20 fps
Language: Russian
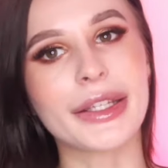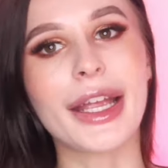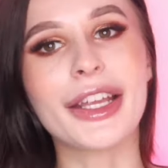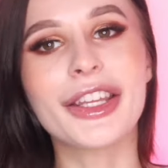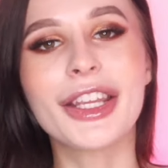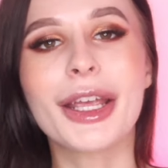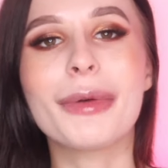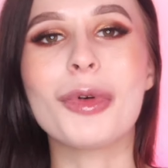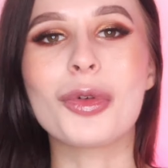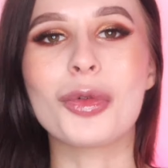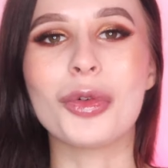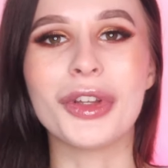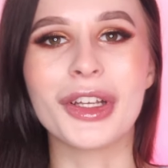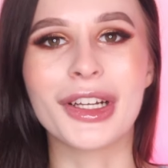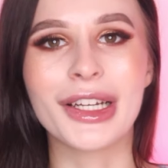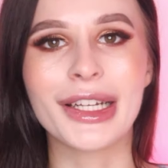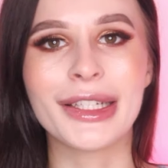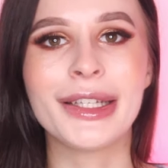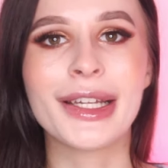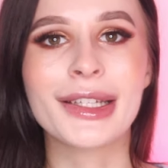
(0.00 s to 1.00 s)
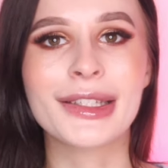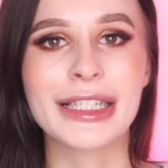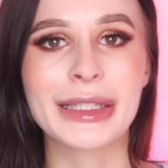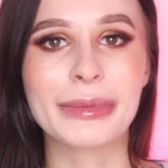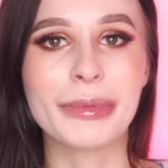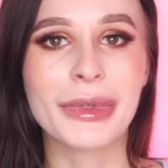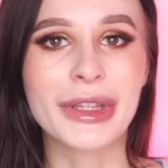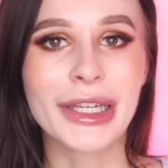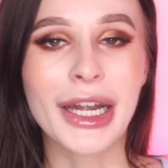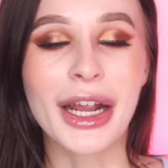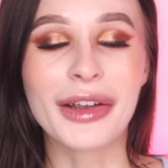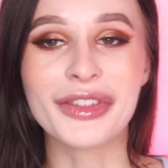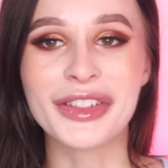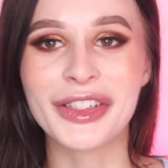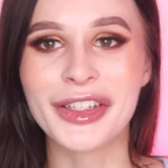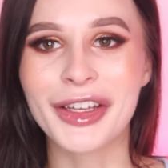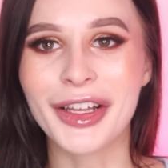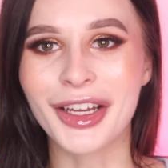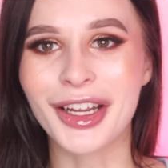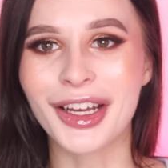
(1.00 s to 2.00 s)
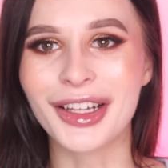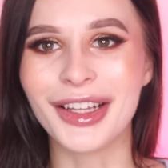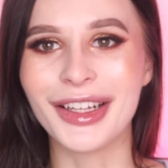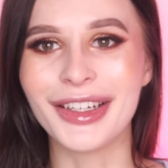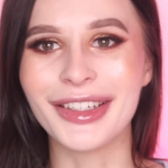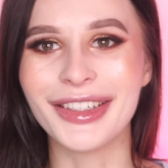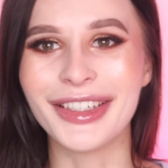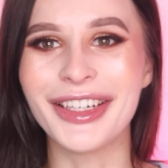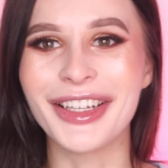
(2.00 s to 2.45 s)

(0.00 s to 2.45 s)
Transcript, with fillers: Я не могу наглядеться, смотря в зеркало